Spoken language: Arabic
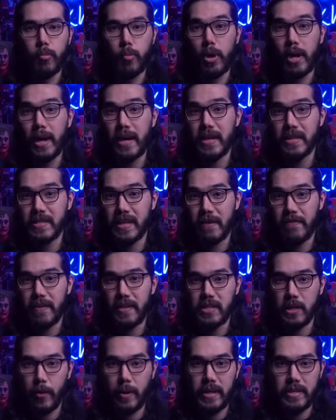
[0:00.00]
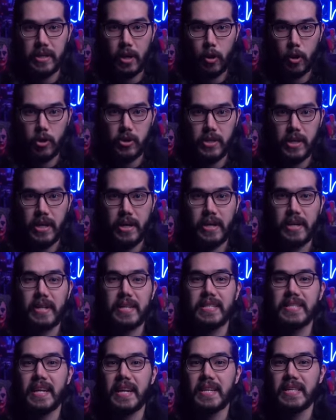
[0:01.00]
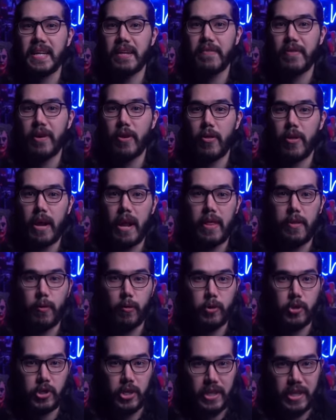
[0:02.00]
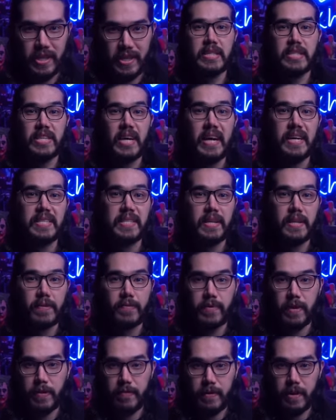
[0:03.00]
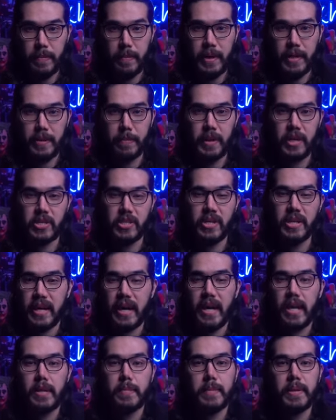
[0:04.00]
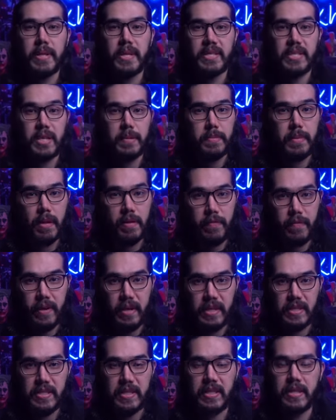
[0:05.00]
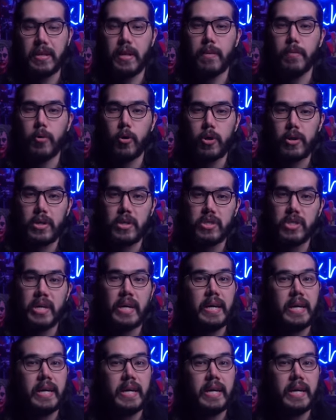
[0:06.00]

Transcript: لخص حفل جوائز الأوسكار لسنة 2023 جائزة أفضل فيلم أنيميشن كانت من نصيب نتفليكس للمخرج